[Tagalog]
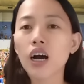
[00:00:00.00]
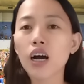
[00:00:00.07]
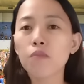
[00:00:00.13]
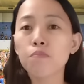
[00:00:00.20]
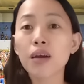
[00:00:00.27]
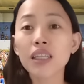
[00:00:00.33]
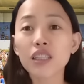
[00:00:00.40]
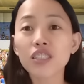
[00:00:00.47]

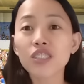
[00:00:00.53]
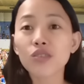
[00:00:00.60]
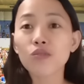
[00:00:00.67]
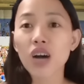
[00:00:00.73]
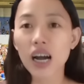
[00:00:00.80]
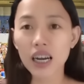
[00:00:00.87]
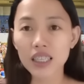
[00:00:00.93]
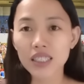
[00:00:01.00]
Uh, better
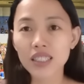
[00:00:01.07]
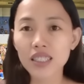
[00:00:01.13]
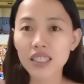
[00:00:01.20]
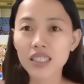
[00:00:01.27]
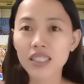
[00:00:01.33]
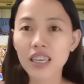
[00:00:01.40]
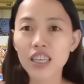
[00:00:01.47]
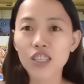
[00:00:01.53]
to ask
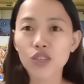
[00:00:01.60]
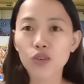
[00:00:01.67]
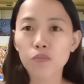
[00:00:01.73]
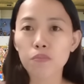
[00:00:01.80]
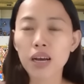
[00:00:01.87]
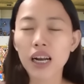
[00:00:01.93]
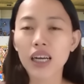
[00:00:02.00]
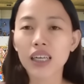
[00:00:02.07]
sa
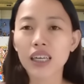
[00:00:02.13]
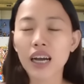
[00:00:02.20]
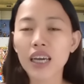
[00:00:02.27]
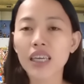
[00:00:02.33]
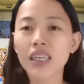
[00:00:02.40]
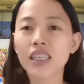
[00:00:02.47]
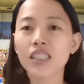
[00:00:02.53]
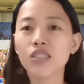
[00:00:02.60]
inyong
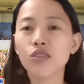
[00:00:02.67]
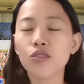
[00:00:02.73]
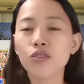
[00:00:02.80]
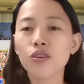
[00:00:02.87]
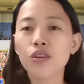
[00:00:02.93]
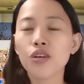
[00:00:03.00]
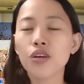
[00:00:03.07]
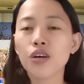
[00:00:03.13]
barangay,
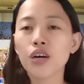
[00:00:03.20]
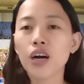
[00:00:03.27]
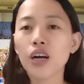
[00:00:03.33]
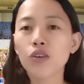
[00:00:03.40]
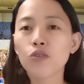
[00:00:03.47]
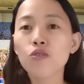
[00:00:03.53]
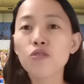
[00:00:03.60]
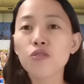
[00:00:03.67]
no?
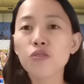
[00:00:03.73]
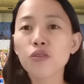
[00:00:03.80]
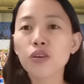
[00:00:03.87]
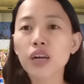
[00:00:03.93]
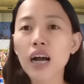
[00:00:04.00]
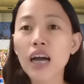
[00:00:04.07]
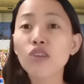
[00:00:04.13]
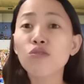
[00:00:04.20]

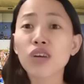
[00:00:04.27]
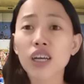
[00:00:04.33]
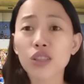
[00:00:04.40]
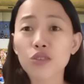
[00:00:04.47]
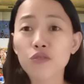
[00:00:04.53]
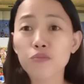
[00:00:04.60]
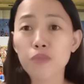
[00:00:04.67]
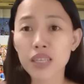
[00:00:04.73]
kung anong
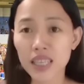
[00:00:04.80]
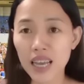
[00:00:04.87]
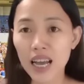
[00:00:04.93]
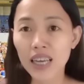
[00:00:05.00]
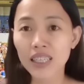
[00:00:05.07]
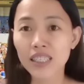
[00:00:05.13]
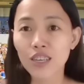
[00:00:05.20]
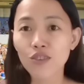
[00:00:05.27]
cut-off ba
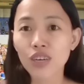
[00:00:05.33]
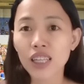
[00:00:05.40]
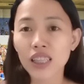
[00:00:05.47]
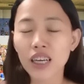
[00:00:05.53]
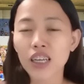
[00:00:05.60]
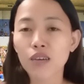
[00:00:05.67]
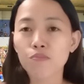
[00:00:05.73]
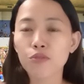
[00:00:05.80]
niyan, yung
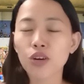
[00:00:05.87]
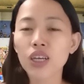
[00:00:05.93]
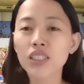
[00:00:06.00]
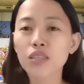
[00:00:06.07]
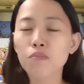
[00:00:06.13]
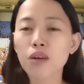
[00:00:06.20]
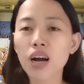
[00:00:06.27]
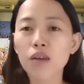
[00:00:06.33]
natanggap nyo.
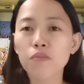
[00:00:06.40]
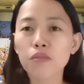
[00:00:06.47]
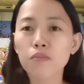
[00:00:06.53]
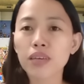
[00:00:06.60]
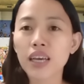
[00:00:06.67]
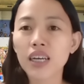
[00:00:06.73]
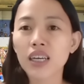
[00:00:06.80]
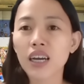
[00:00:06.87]
Kasi baka
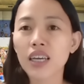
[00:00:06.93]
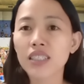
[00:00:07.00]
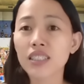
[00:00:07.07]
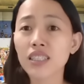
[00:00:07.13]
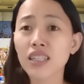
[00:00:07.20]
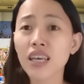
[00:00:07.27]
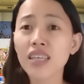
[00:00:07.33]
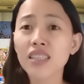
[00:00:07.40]
mamaya
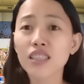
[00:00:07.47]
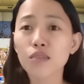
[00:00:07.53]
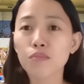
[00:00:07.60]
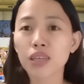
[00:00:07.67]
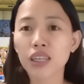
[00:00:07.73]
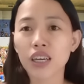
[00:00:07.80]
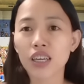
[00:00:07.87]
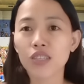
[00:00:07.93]
guys, late
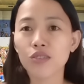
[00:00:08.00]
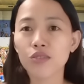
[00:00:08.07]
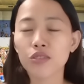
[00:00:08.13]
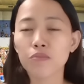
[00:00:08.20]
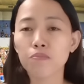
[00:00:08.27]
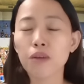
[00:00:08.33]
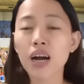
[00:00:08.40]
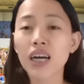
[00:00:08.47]
naman kayo.
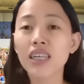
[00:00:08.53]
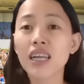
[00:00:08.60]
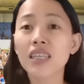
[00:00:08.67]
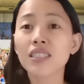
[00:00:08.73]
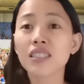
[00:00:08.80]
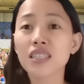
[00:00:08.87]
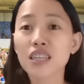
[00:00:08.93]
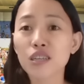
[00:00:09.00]
Baka
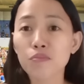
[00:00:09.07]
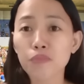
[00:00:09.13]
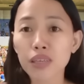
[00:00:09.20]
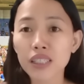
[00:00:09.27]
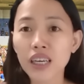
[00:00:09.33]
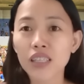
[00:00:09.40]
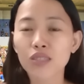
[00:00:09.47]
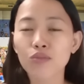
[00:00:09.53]
last year
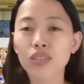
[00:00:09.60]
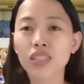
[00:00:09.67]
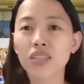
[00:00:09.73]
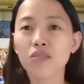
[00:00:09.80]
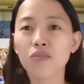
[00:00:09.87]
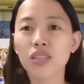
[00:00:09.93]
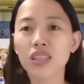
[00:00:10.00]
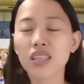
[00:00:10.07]
pa yan,
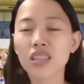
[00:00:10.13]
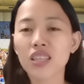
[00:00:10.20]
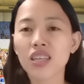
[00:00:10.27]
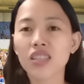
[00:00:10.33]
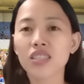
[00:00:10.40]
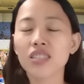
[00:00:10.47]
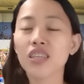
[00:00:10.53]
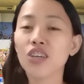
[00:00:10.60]

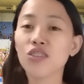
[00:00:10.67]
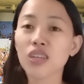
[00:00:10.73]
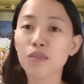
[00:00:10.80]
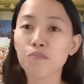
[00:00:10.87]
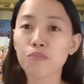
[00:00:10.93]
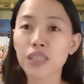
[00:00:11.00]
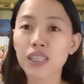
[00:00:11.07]
2023, tas ngayon lang